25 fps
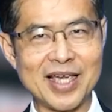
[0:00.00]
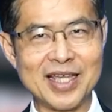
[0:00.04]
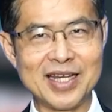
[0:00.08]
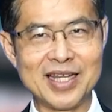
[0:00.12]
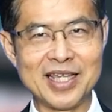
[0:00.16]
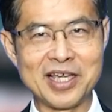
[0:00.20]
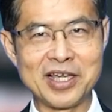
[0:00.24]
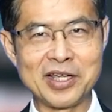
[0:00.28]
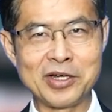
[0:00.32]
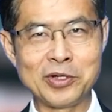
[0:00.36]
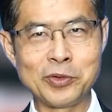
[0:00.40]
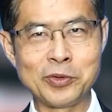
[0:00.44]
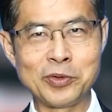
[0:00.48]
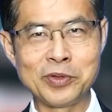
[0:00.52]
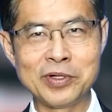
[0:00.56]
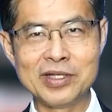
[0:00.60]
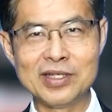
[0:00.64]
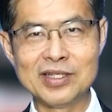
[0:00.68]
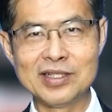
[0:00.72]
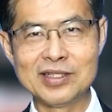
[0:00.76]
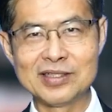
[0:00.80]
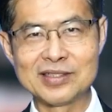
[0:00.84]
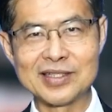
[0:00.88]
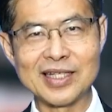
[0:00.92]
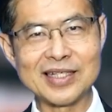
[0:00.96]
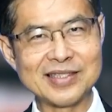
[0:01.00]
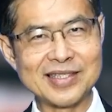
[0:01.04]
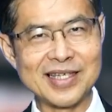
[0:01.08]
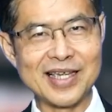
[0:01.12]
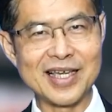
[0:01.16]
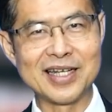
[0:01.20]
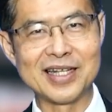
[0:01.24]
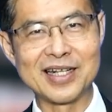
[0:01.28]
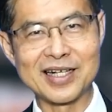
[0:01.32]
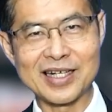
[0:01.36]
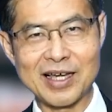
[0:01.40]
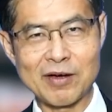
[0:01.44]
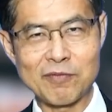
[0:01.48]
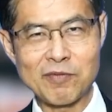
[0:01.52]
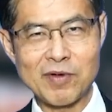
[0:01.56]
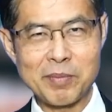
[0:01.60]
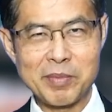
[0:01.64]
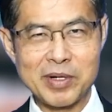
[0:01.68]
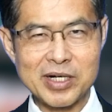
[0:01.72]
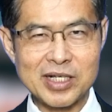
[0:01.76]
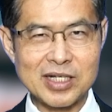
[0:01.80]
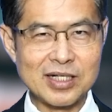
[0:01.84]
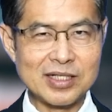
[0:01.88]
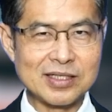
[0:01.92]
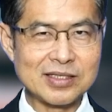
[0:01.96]
เนี่ยโดยชัดเจนนะครับว่ามั
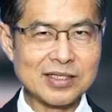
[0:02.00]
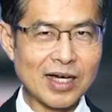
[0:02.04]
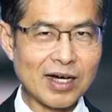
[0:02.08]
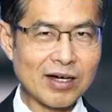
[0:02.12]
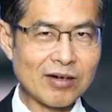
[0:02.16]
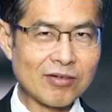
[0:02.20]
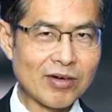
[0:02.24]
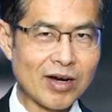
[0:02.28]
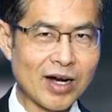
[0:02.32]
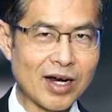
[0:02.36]
นเกิดจาก